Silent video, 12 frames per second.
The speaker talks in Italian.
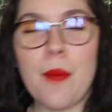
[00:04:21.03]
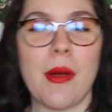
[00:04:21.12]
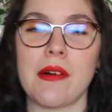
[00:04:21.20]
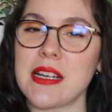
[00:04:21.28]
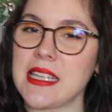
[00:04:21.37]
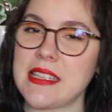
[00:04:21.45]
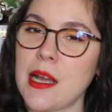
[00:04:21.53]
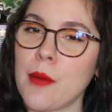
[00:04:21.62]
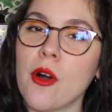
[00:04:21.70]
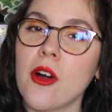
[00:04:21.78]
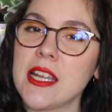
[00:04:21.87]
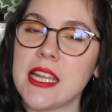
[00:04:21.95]
Ma guardate, la
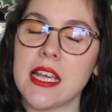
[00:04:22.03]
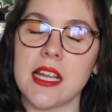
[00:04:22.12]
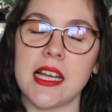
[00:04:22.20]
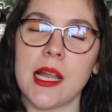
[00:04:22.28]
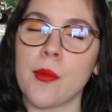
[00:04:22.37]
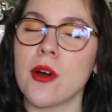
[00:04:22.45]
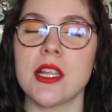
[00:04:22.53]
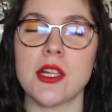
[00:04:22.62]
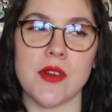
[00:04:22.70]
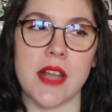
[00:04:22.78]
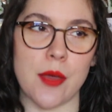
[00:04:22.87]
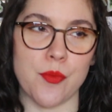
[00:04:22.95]
mole, la mole
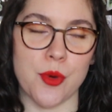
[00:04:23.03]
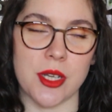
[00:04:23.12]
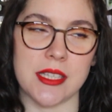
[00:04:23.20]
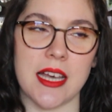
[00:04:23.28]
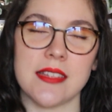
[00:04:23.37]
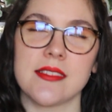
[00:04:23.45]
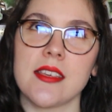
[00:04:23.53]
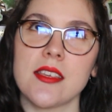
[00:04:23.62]
non è importante,